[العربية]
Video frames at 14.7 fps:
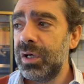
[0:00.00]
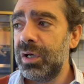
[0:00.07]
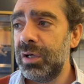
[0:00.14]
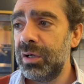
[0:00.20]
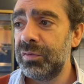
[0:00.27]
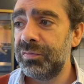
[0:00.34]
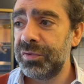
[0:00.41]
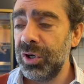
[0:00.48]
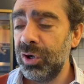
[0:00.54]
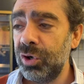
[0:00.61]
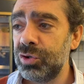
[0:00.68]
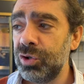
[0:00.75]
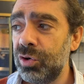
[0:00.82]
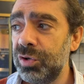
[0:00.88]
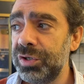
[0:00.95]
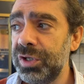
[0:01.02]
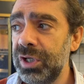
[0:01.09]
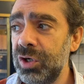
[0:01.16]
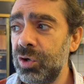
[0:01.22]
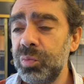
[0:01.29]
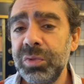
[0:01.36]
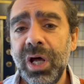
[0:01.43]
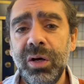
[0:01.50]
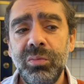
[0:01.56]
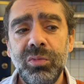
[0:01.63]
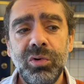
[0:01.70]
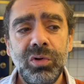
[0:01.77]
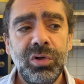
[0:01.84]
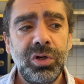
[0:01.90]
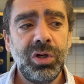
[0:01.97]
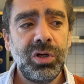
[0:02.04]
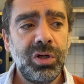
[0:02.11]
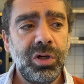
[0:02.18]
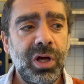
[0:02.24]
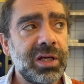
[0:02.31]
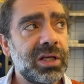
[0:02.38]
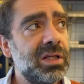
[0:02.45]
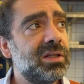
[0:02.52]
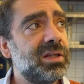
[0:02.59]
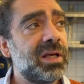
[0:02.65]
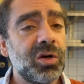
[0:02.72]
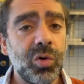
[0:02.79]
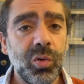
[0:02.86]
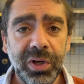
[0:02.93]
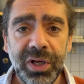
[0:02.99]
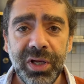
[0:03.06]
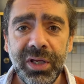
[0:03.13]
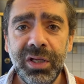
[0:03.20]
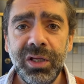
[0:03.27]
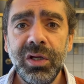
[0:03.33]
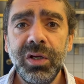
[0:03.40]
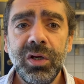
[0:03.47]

آه، في يقعد هون وبنعمل أكيد تيك أواي